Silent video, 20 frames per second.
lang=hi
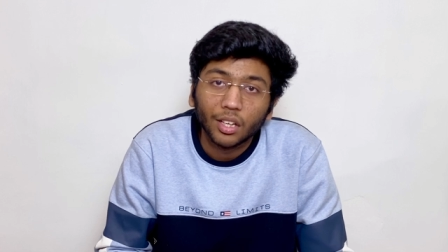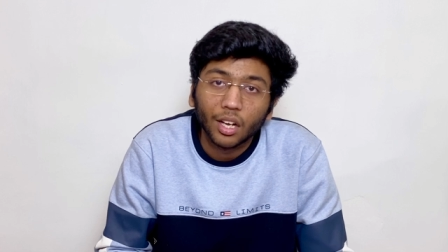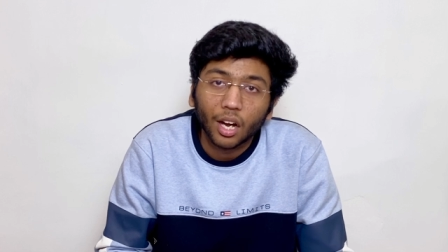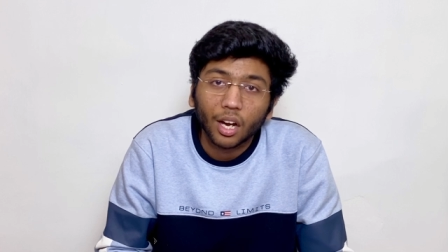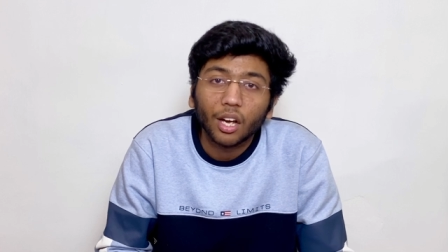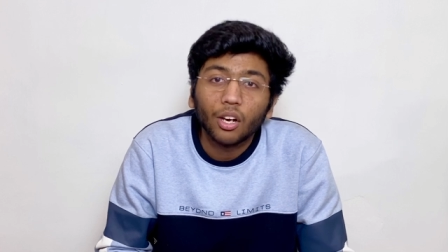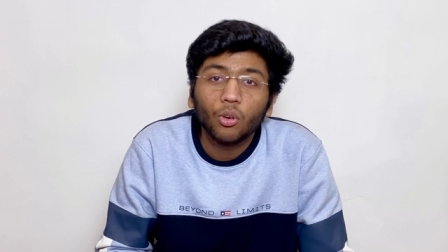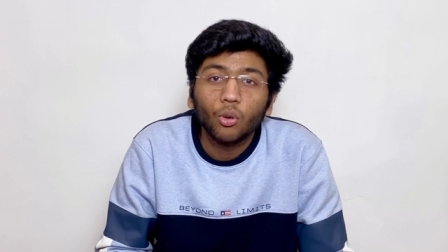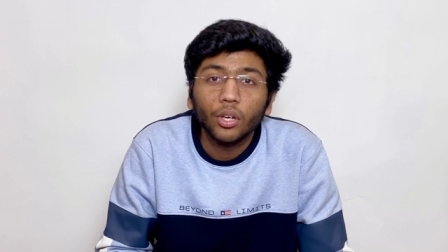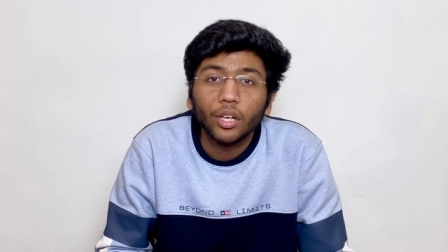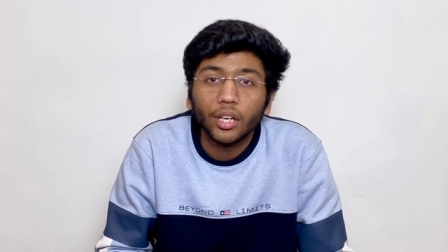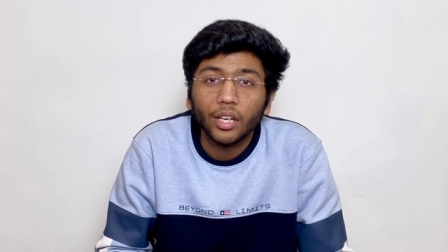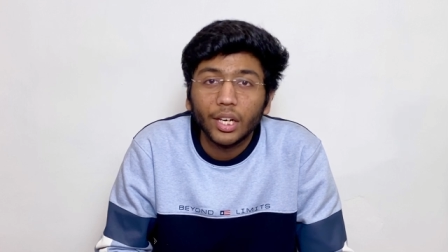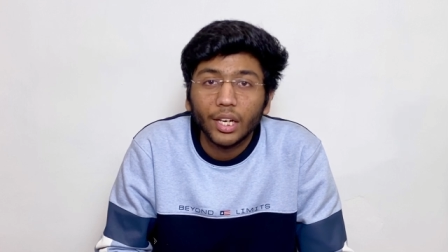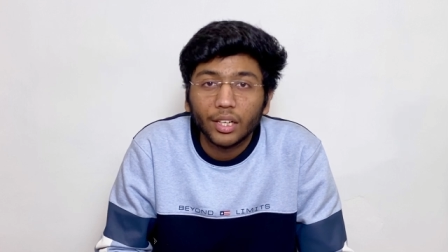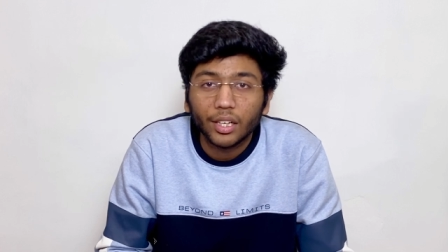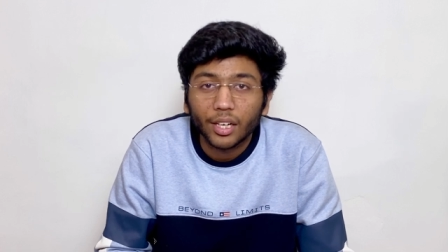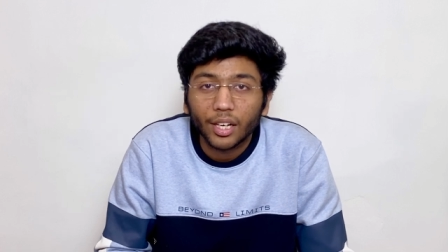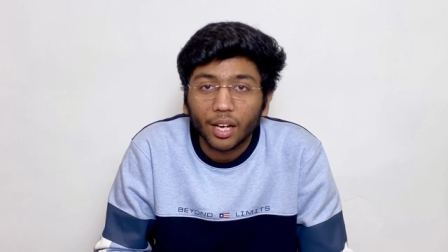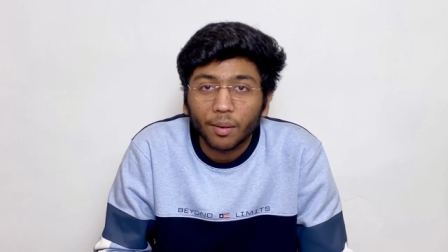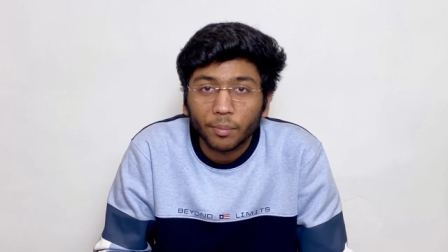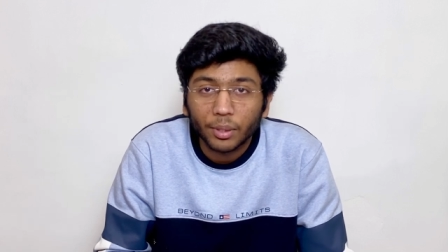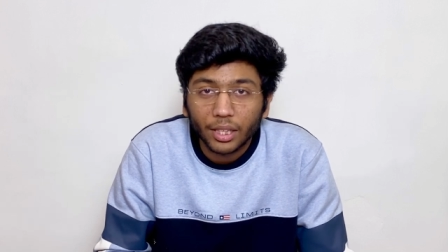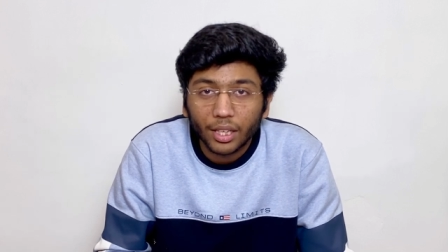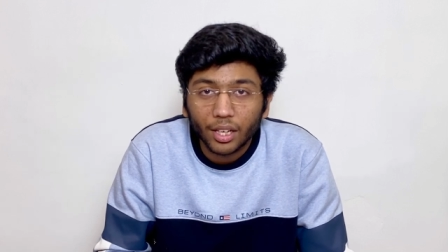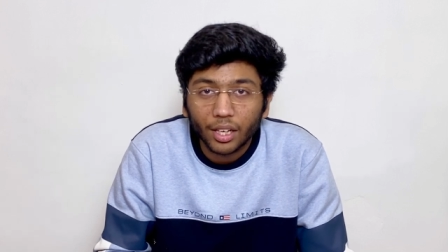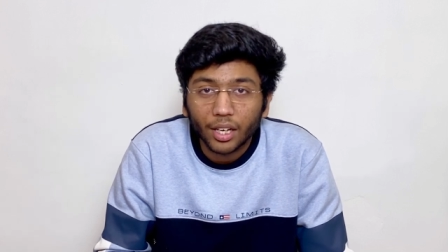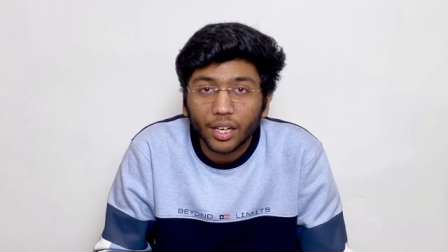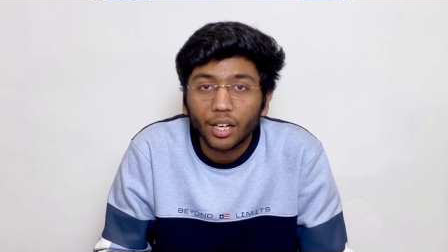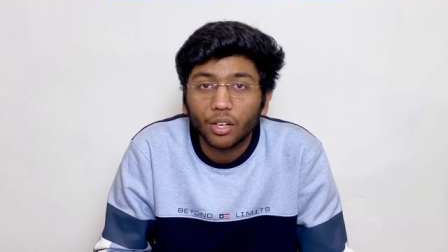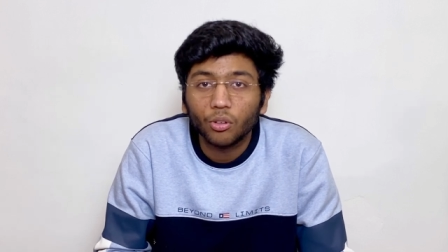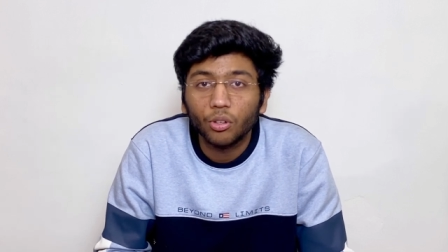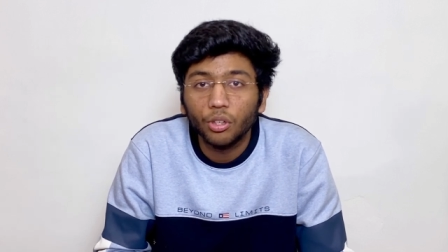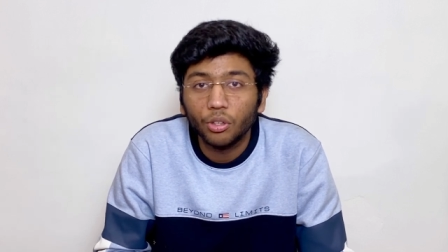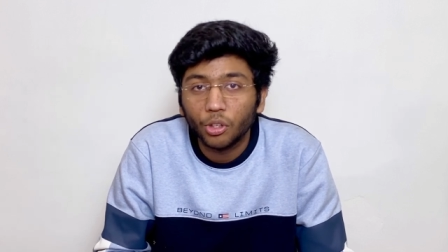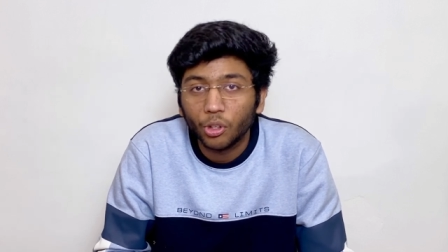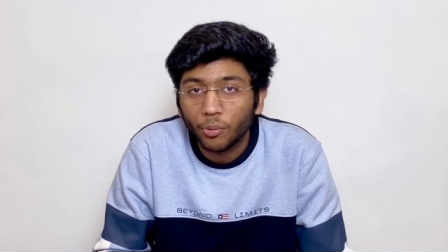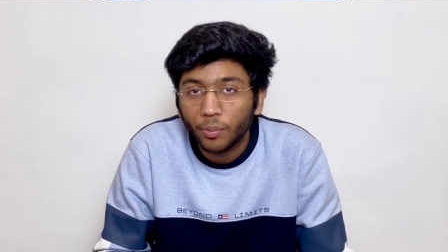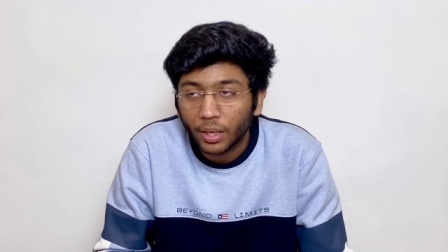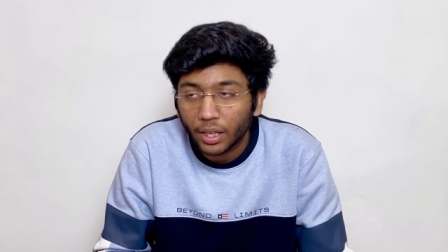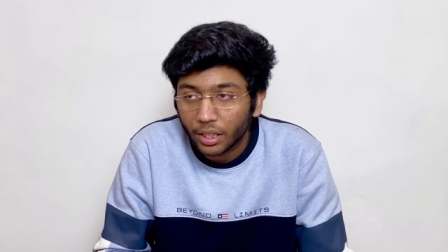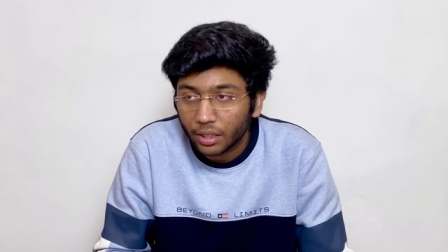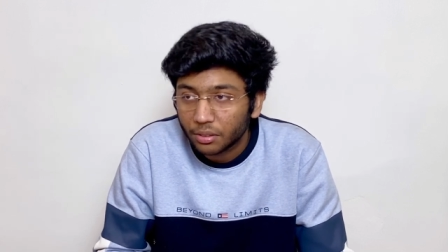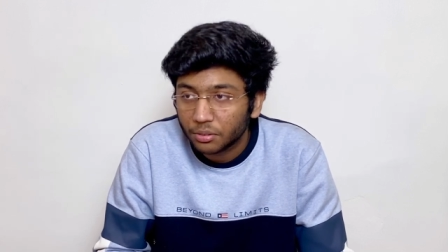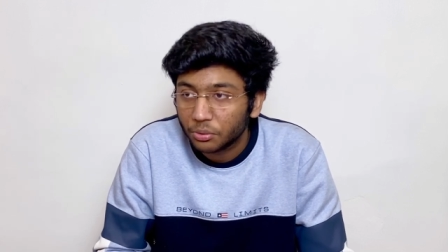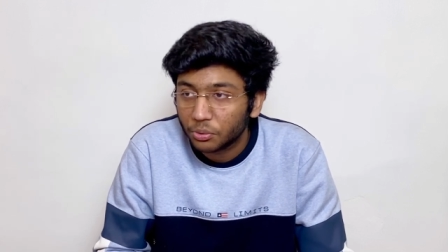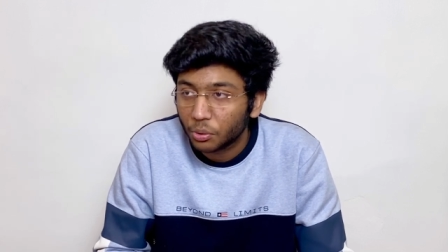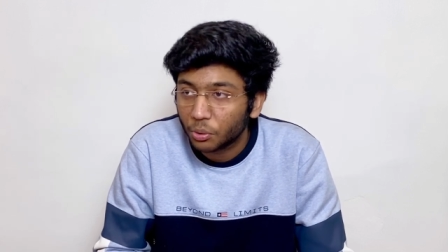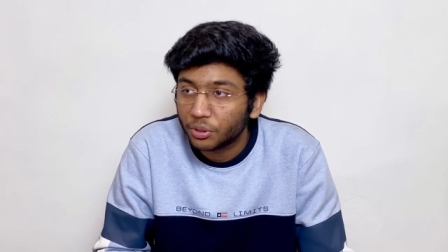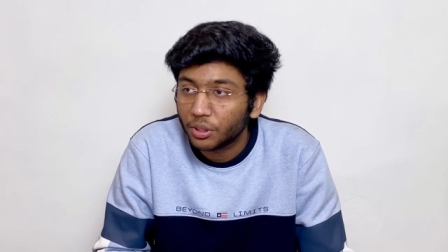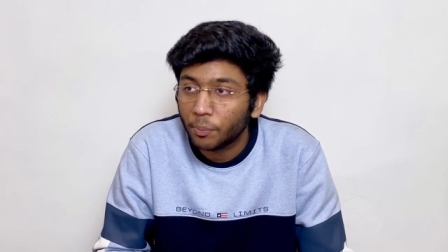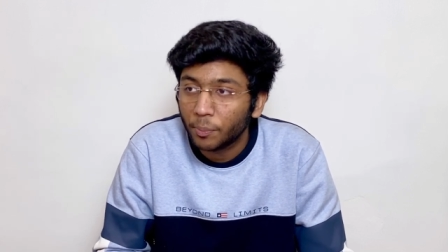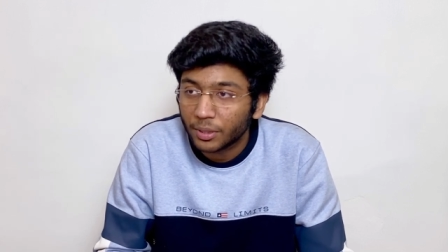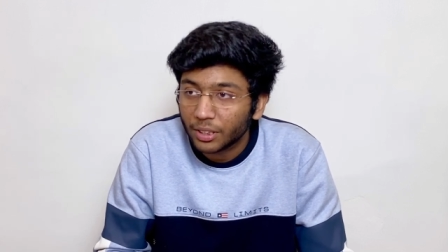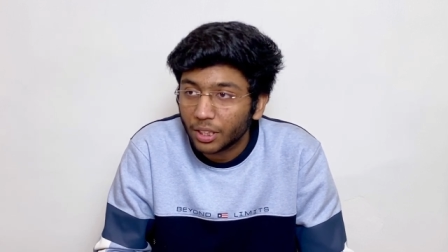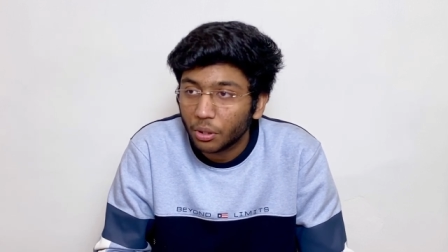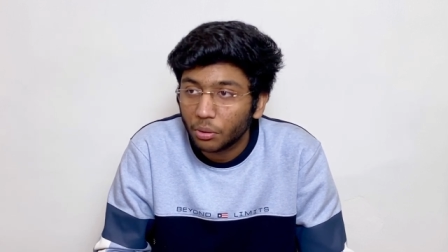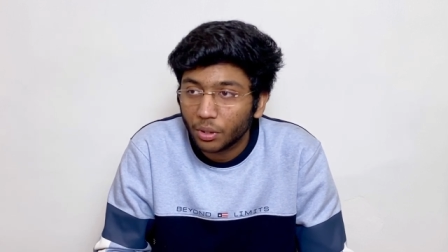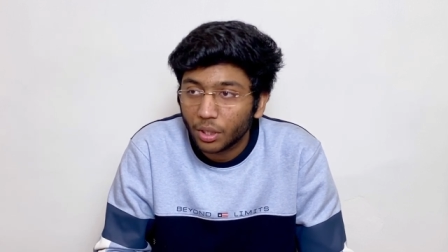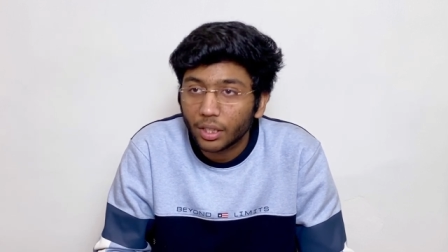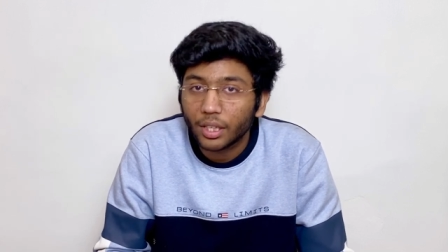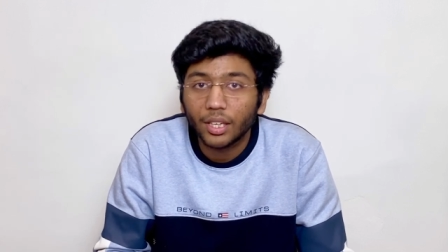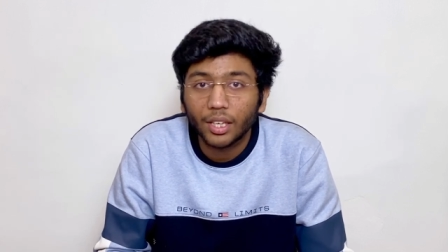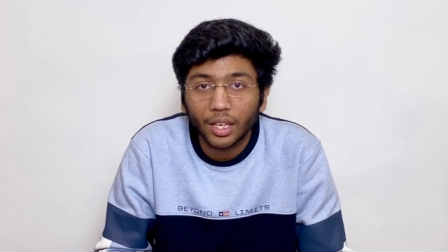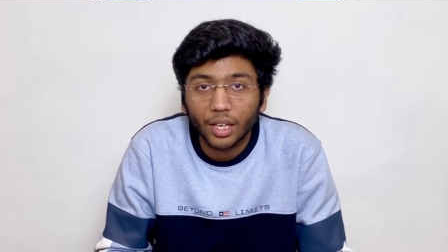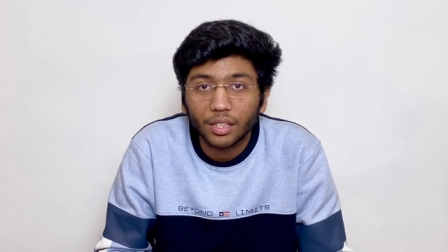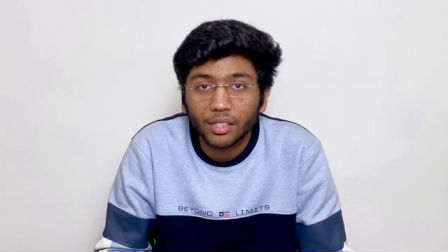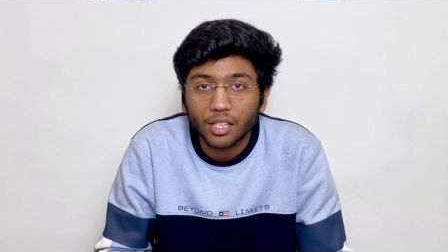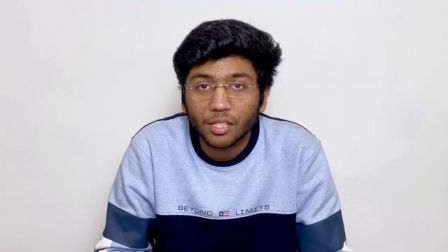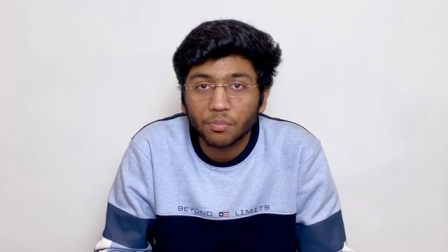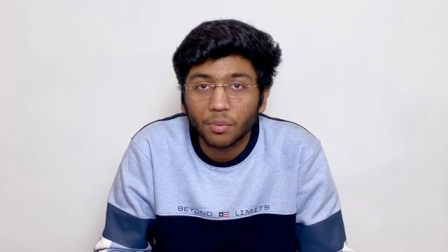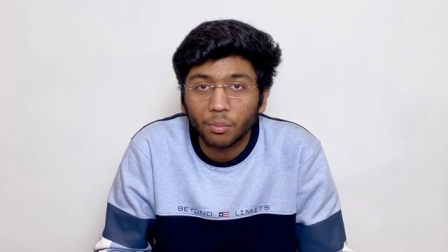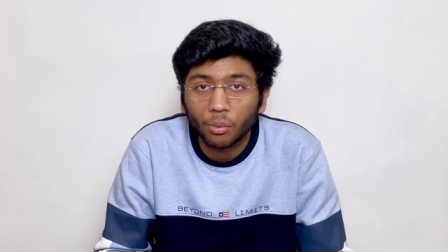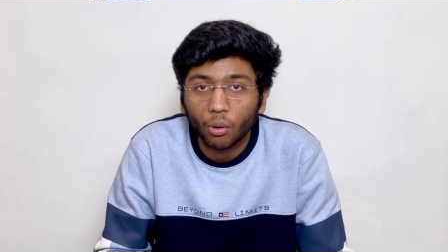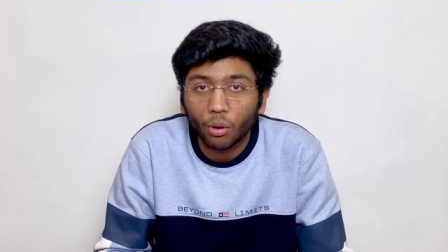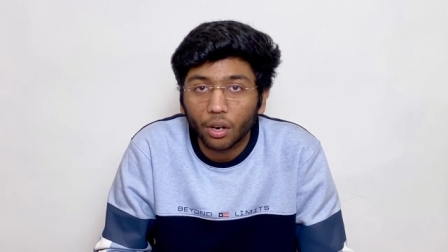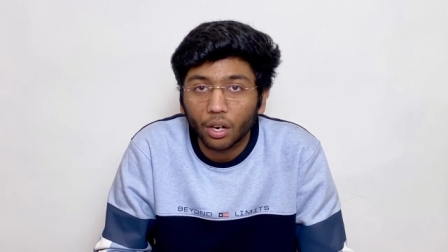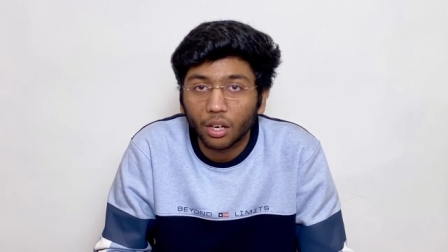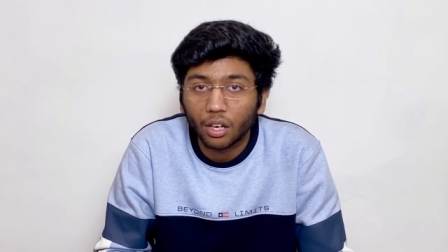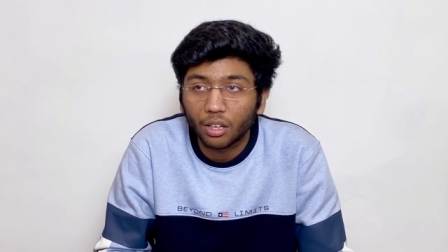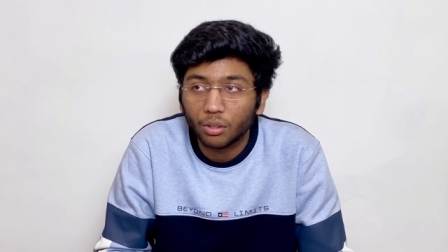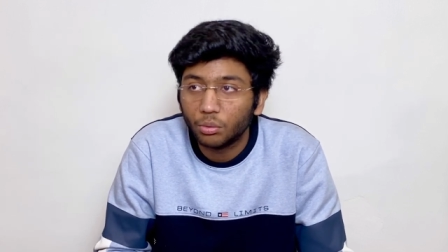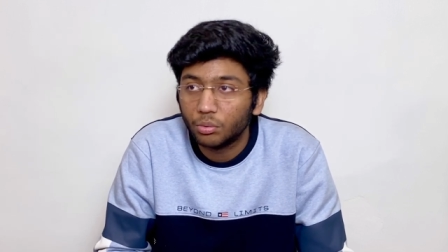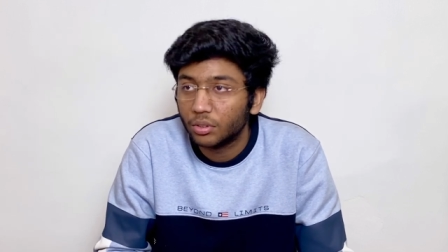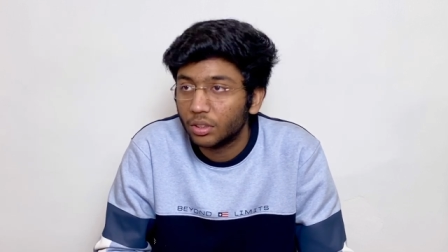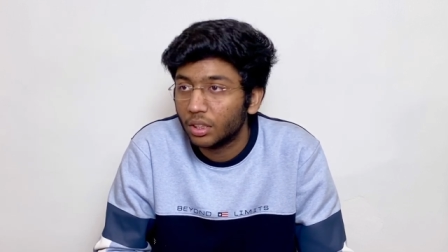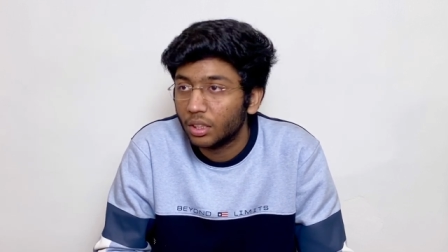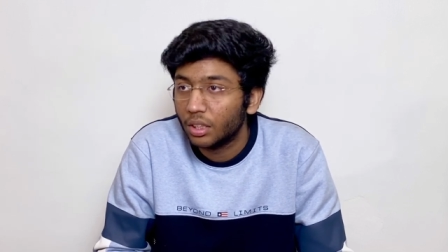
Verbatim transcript: अगर कोई क्रिएटर यहाँ पे देख रहा है कोई यूट्यूबर है तो उसे पता होगा कि क्या चीज़ मैं बोल रहा हूँ